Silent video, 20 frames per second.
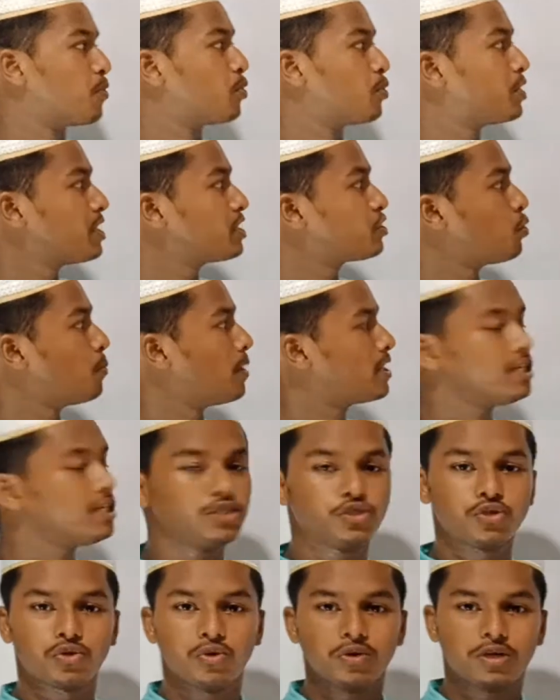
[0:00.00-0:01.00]
বোর্ডে তোমাদের
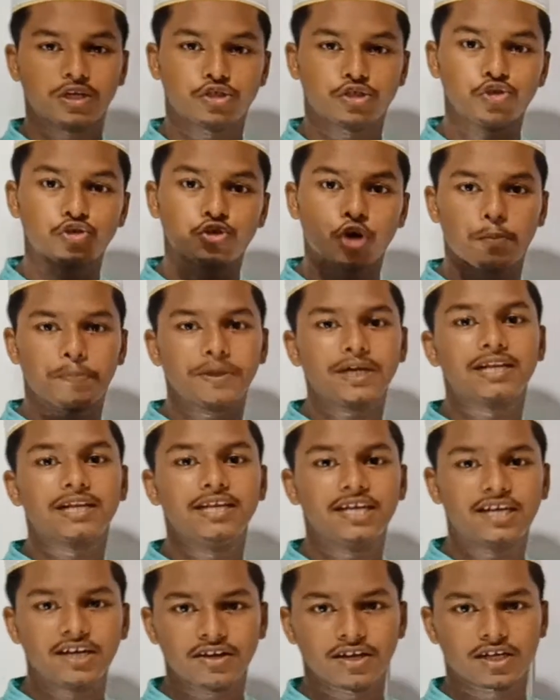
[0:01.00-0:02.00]
জন্য কিছু টপিক
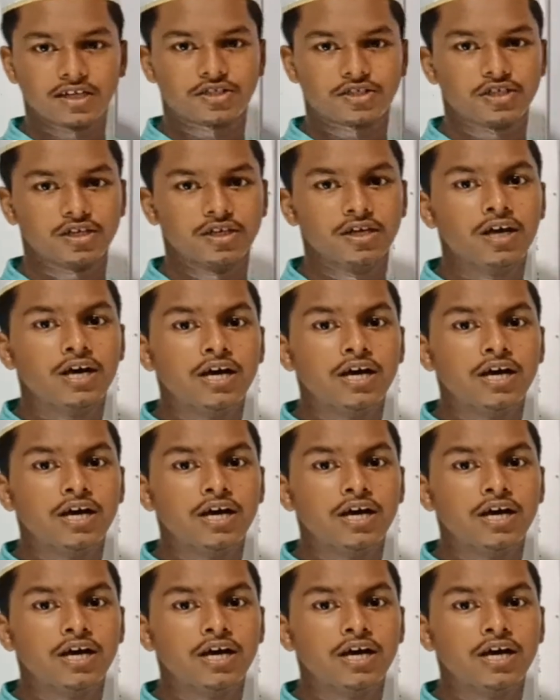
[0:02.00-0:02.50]
লিখে রেখেছি